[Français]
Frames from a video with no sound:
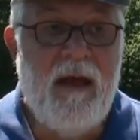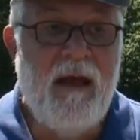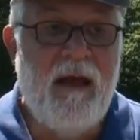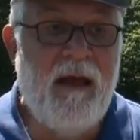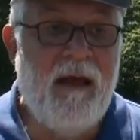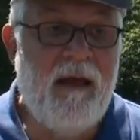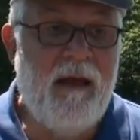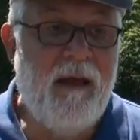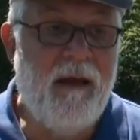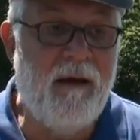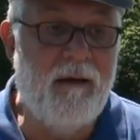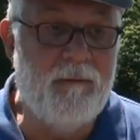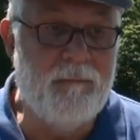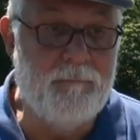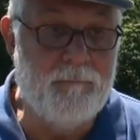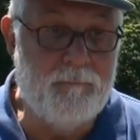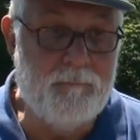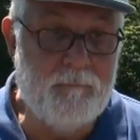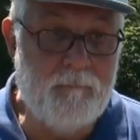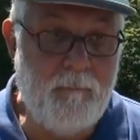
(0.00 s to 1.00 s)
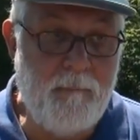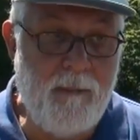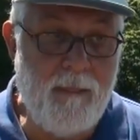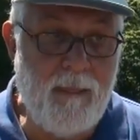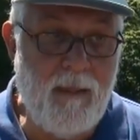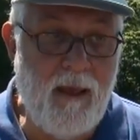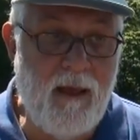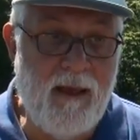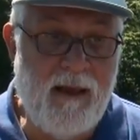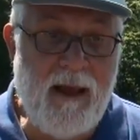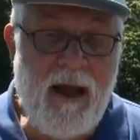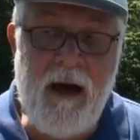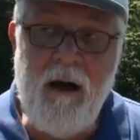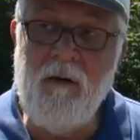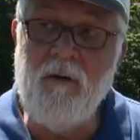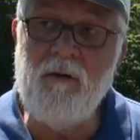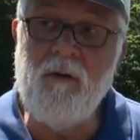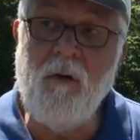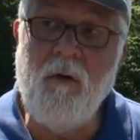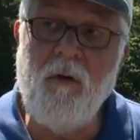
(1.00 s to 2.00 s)
Et, euh, quand
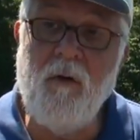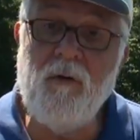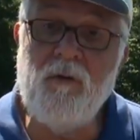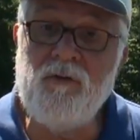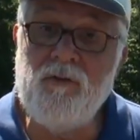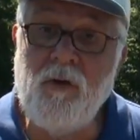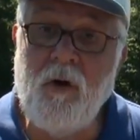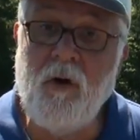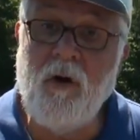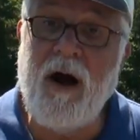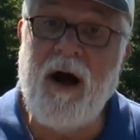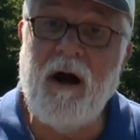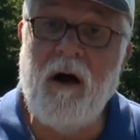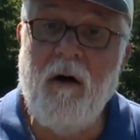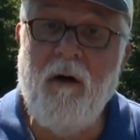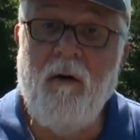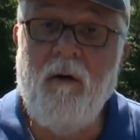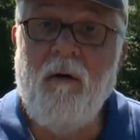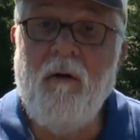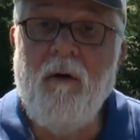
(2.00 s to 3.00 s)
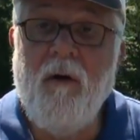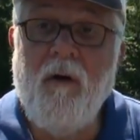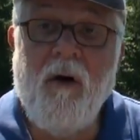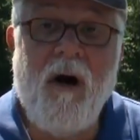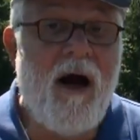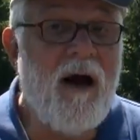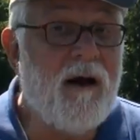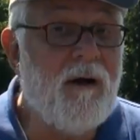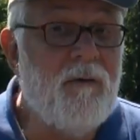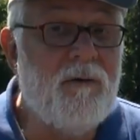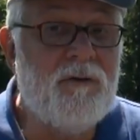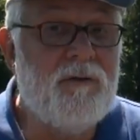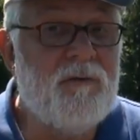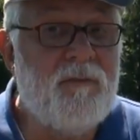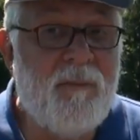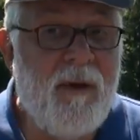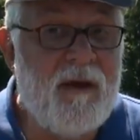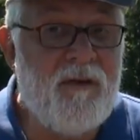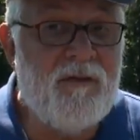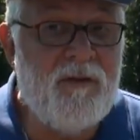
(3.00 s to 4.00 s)
on, rencontre
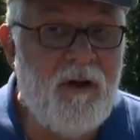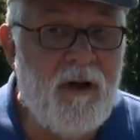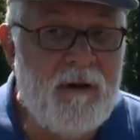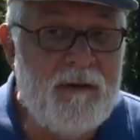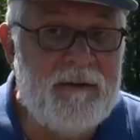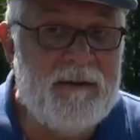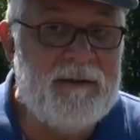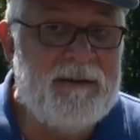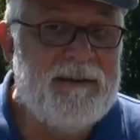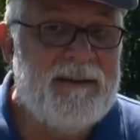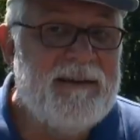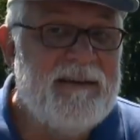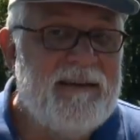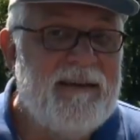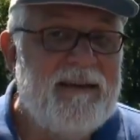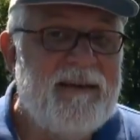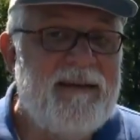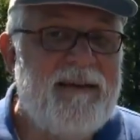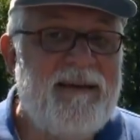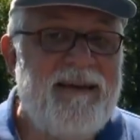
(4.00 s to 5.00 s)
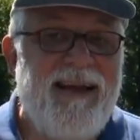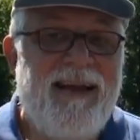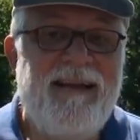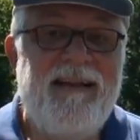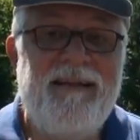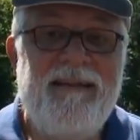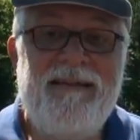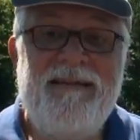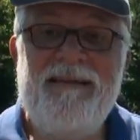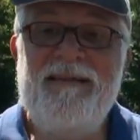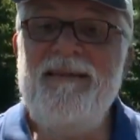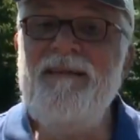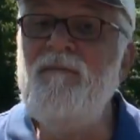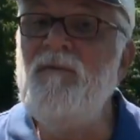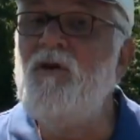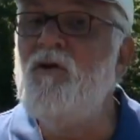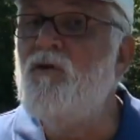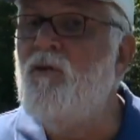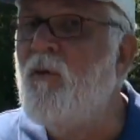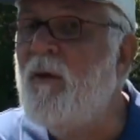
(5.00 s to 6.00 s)
une personne qui est
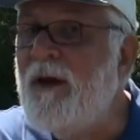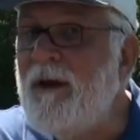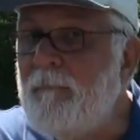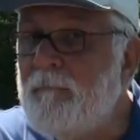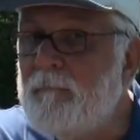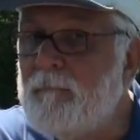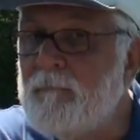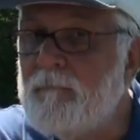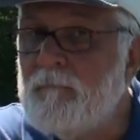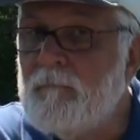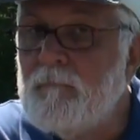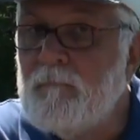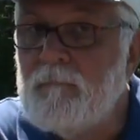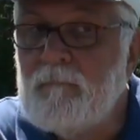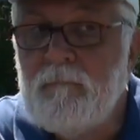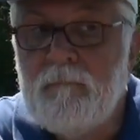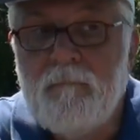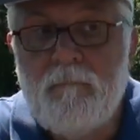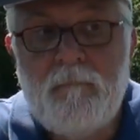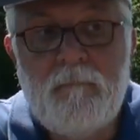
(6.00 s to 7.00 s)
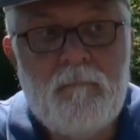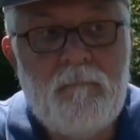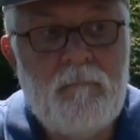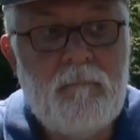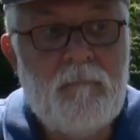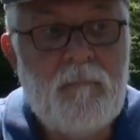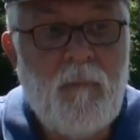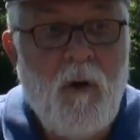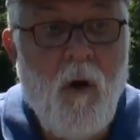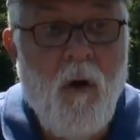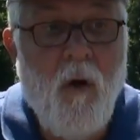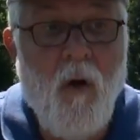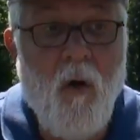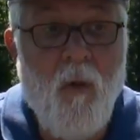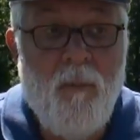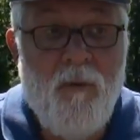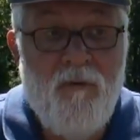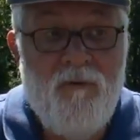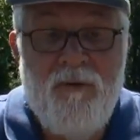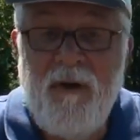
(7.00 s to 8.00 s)
diminuée,
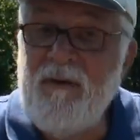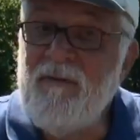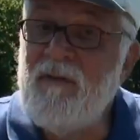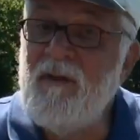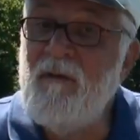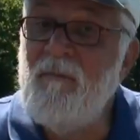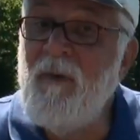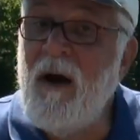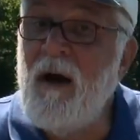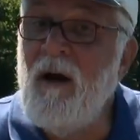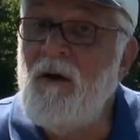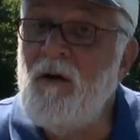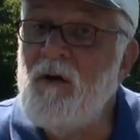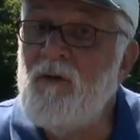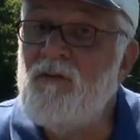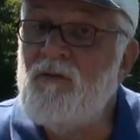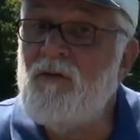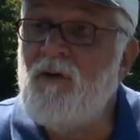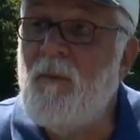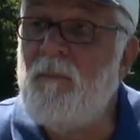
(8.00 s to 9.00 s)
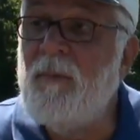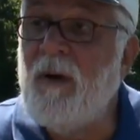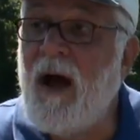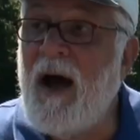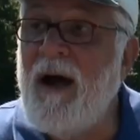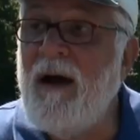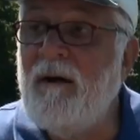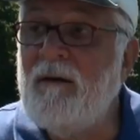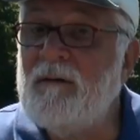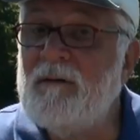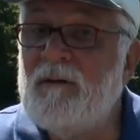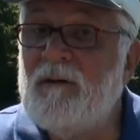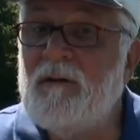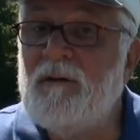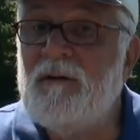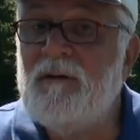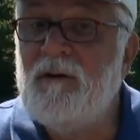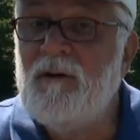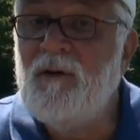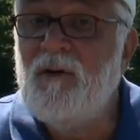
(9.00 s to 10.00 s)
on peut facilement se
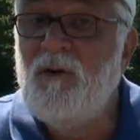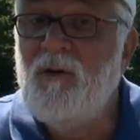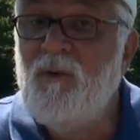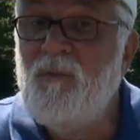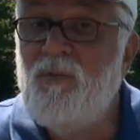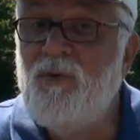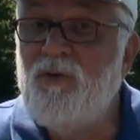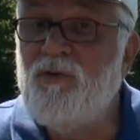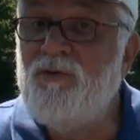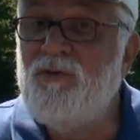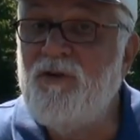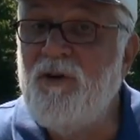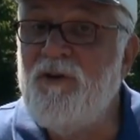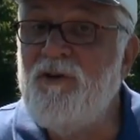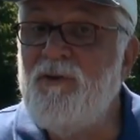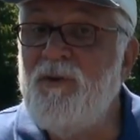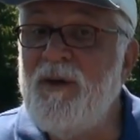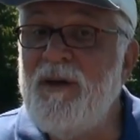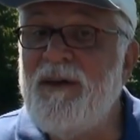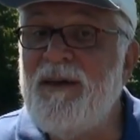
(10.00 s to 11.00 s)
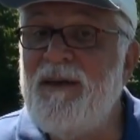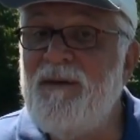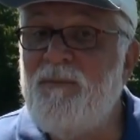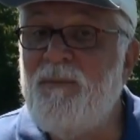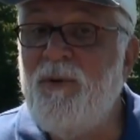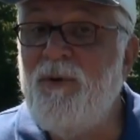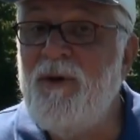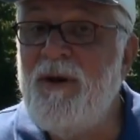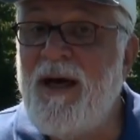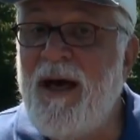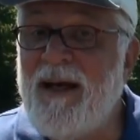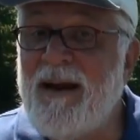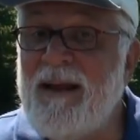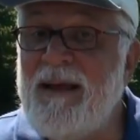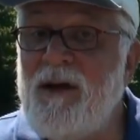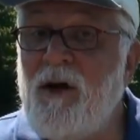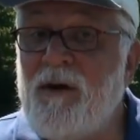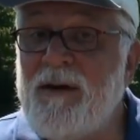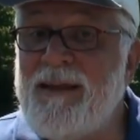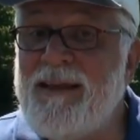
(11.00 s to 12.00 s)
prendre pour celui qui peut la
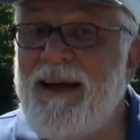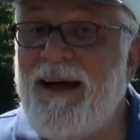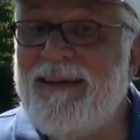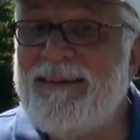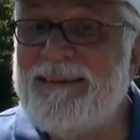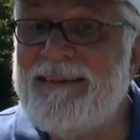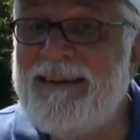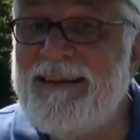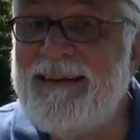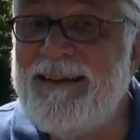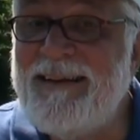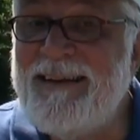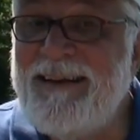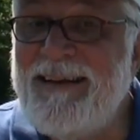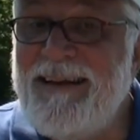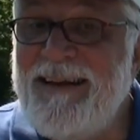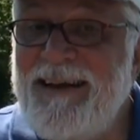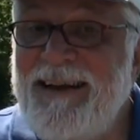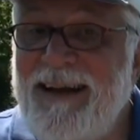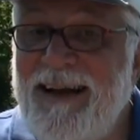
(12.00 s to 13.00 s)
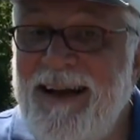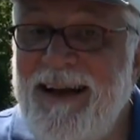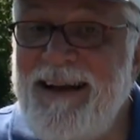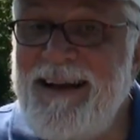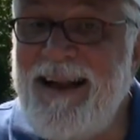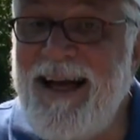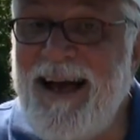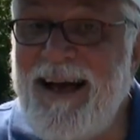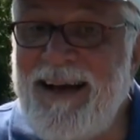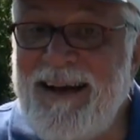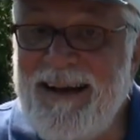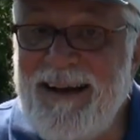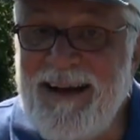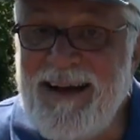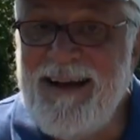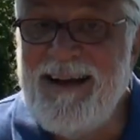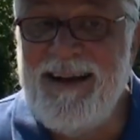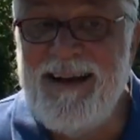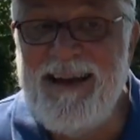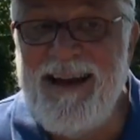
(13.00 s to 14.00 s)
réorienter, la,
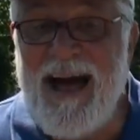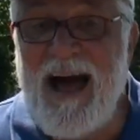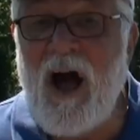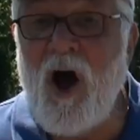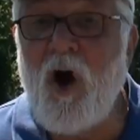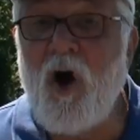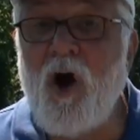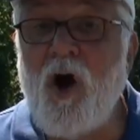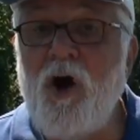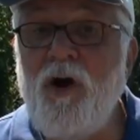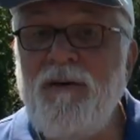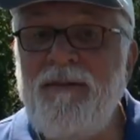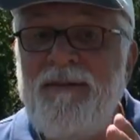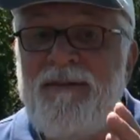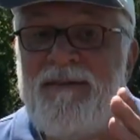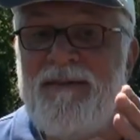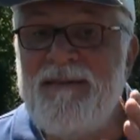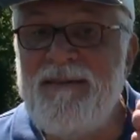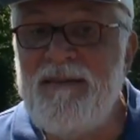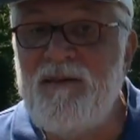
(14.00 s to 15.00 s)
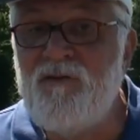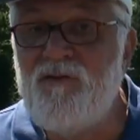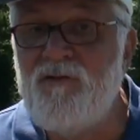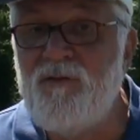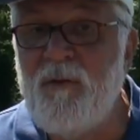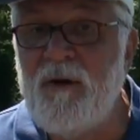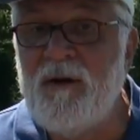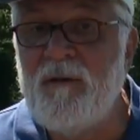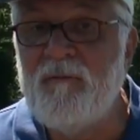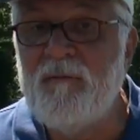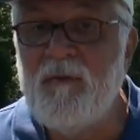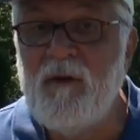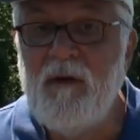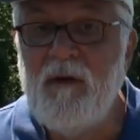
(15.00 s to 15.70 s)
la resituer.